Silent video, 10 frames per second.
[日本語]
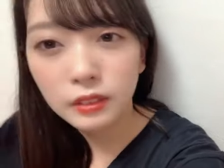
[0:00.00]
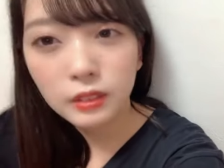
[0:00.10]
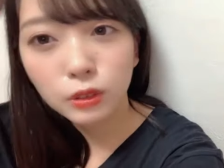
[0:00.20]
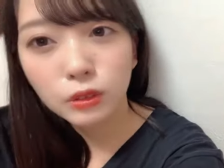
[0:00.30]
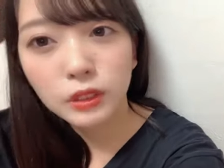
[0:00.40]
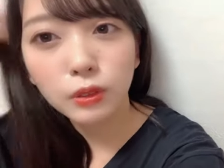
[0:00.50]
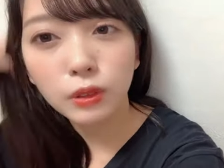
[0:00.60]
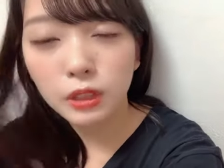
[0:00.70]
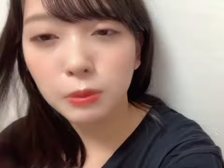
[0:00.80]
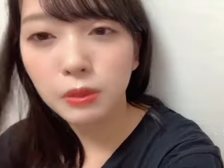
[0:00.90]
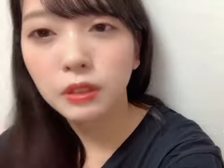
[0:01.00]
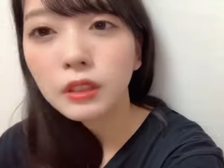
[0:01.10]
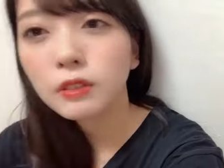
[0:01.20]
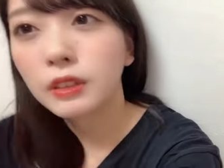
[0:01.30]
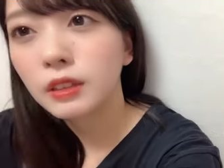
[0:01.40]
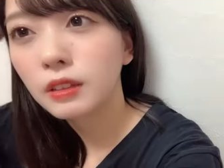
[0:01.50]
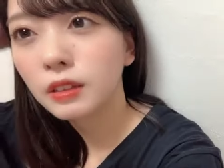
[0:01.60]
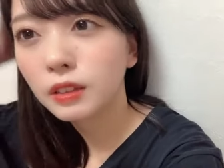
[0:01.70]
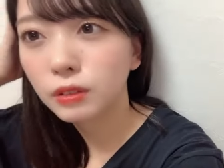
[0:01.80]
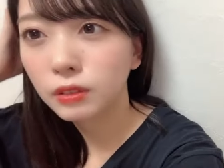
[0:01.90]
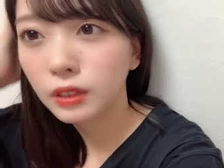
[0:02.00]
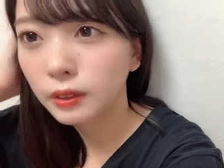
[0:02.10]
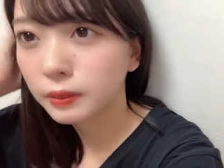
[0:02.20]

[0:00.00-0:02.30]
ちょっと0時までには寝たいので